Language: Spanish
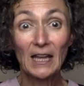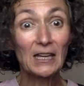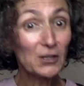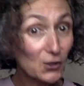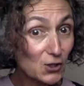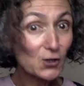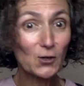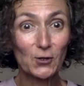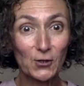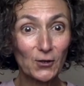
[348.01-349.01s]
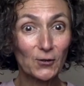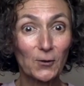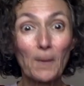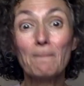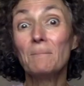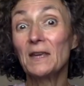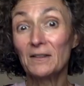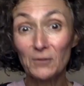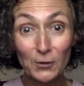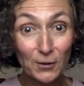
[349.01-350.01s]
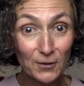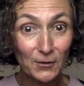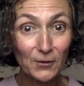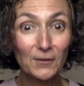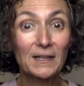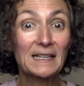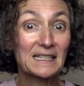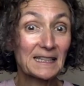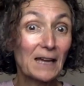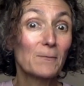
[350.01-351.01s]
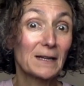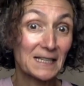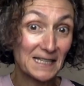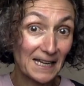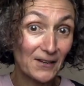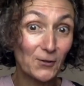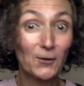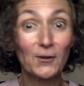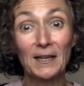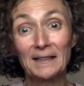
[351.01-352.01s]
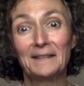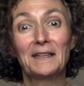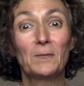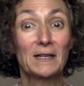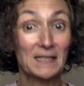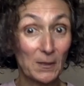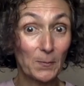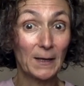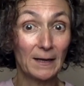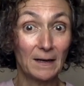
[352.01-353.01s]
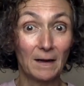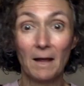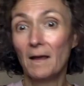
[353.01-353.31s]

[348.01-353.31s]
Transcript: Y no solo yo, mi entorno está más sano en temas de piel.